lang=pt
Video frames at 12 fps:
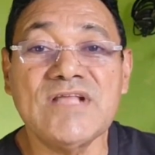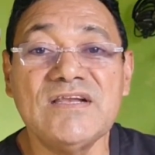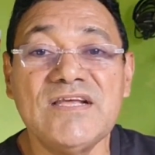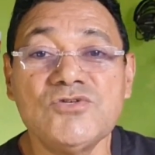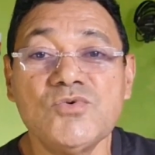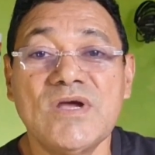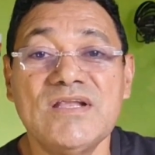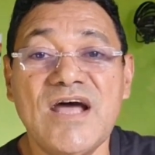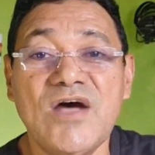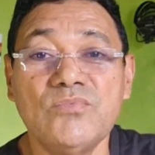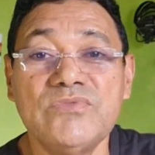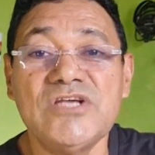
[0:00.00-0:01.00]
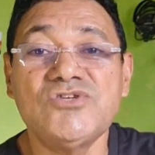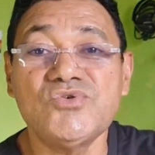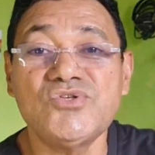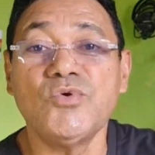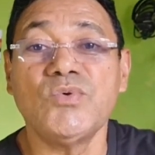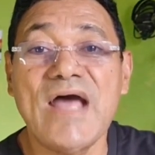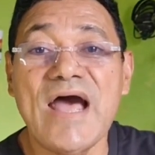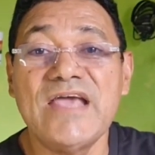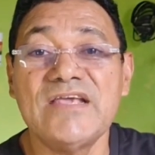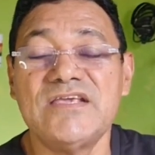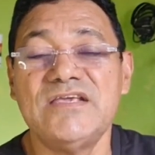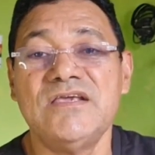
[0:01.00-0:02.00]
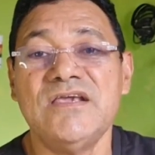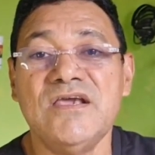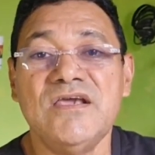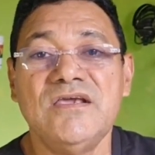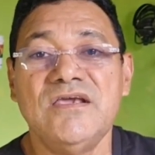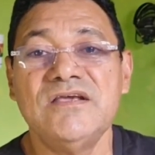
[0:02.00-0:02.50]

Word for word: fortaleça o canal, deixe o seu like